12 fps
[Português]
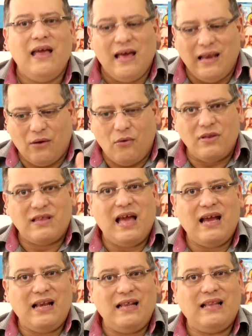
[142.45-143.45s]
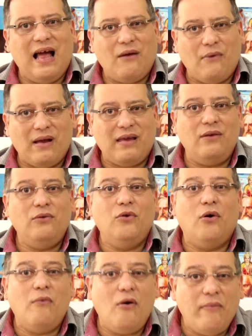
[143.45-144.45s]
ela consegue lidar com aquilo
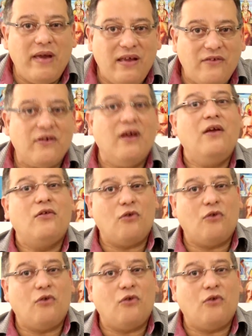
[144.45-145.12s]
normalmente.